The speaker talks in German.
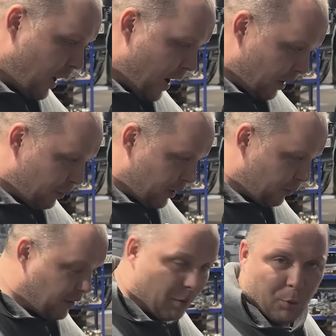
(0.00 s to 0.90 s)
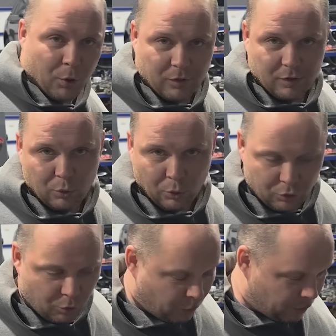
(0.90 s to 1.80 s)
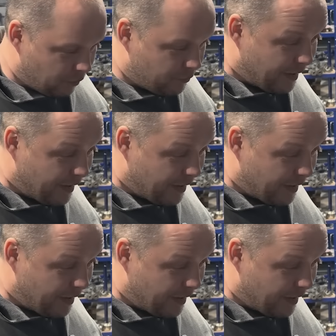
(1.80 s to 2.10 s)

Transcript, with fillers: Einmal mit der Bürste durchhonen.